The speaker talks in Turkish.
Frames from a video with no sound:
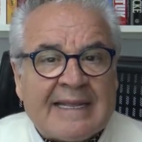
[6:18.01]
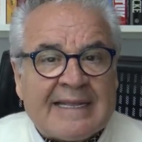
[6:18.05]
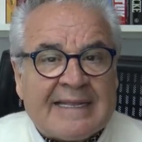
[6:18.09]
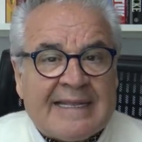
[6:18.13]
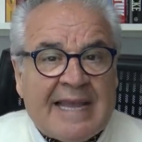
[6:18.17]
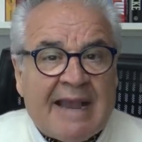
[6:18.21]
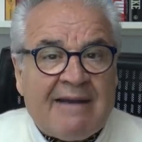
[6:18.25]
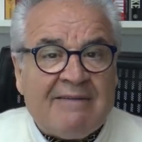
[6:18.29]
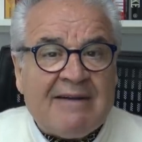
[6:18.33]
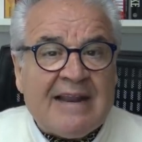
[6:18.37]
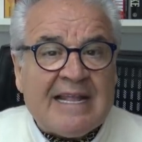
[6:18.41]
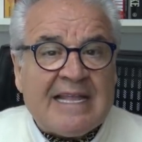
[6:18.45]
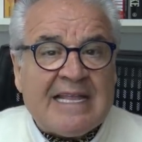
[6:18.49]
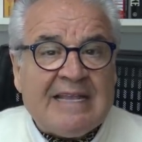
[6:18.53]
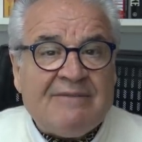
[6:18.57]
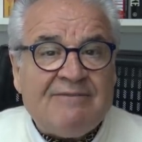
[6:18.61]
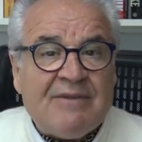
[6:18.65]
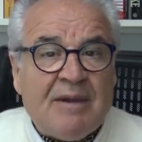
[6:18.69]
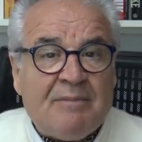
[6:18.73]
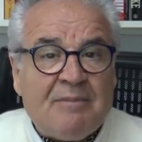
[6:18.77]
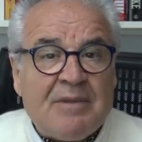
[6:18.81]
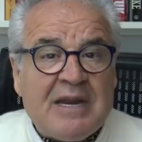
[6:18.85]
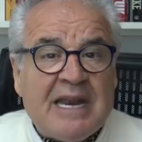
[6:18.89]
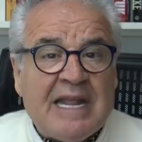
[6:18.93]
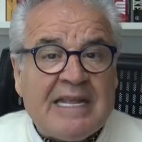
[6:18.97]
devletin ve
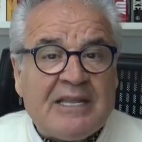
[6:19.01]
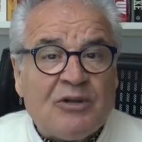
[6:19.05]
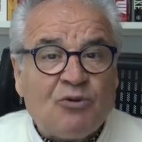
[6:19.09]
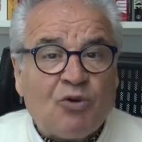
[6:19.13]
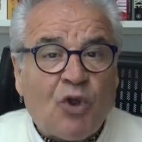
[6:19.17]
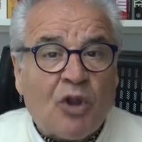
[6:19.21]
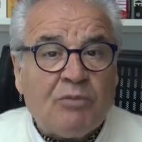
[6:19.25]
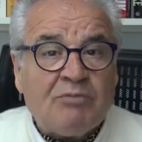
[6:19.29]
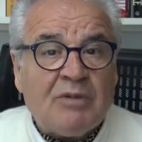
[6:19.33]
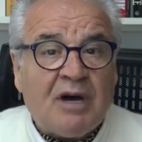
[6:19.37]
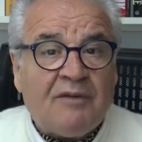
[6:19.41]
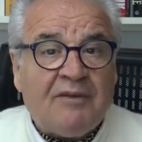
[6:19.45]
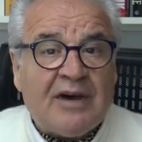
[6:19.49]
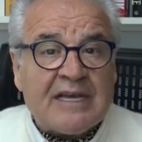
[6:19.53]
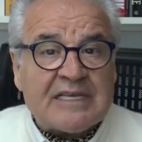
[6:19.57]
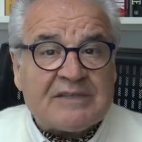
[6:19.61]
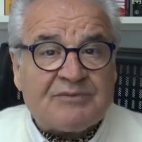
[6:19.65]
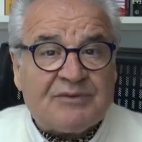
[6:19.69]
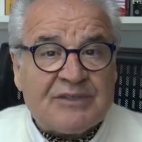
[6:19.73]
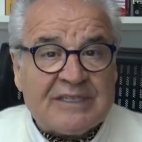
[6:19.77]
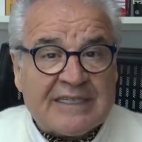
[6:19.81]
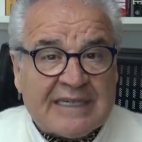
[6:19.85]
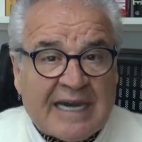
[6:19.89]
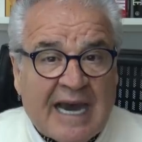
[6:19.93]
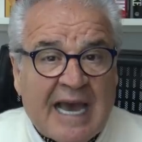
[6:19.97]
milletin olma
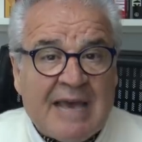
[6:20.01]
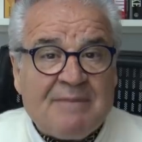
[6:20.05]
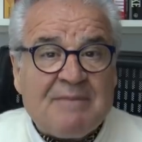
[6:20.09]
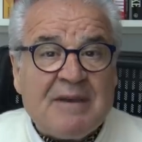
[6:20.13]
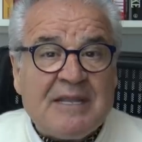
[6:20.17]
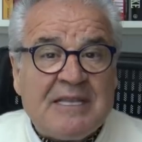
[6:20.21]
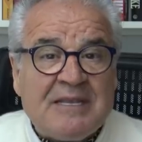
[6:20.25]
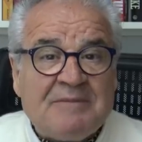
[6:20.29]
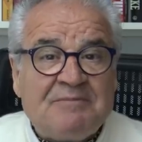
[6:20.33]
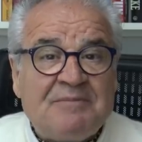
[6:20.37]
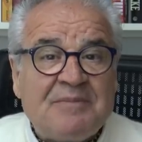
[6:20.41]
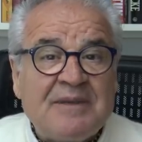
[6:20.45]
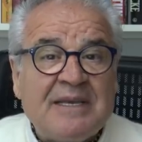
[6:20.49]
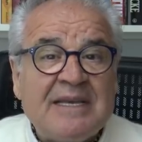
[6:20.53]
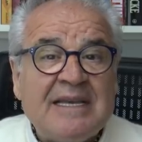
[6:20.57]
vasfını kaybedip